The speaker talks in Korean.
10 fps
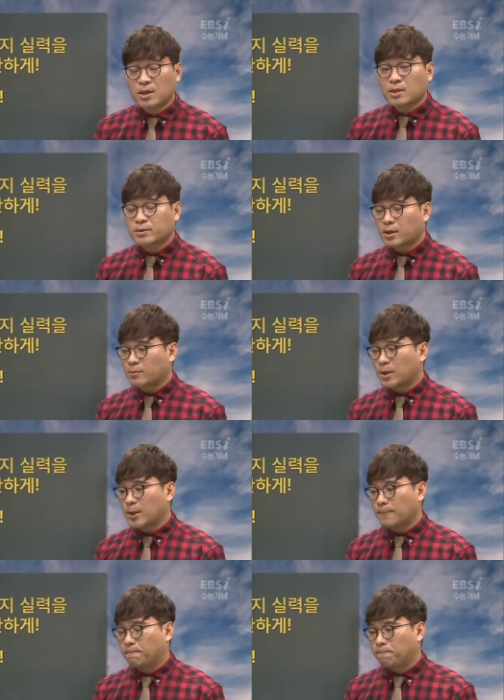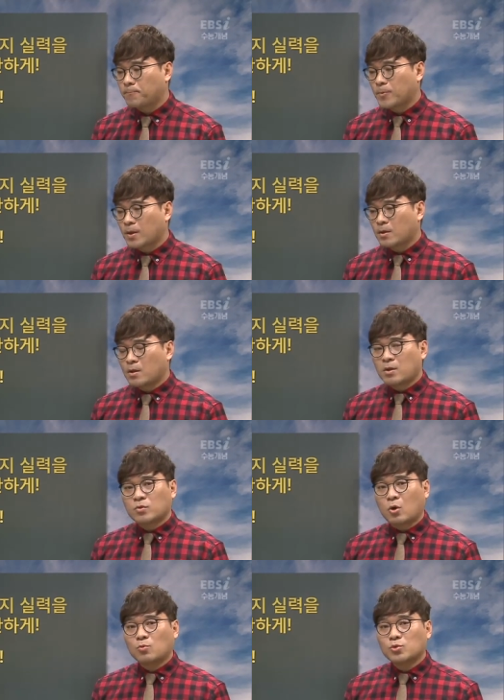그 다음에
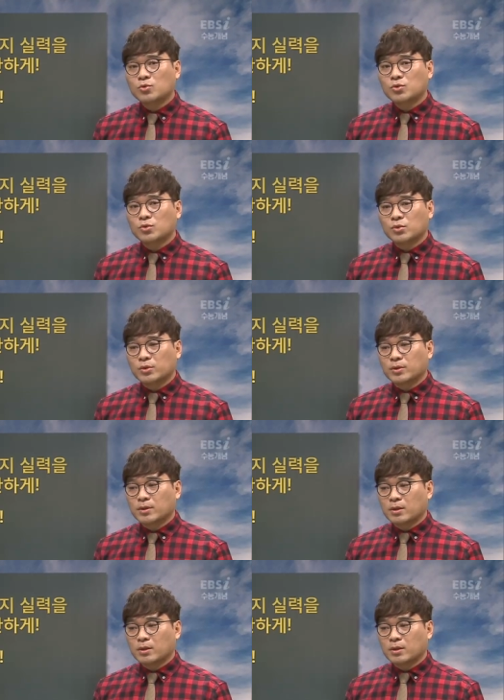너무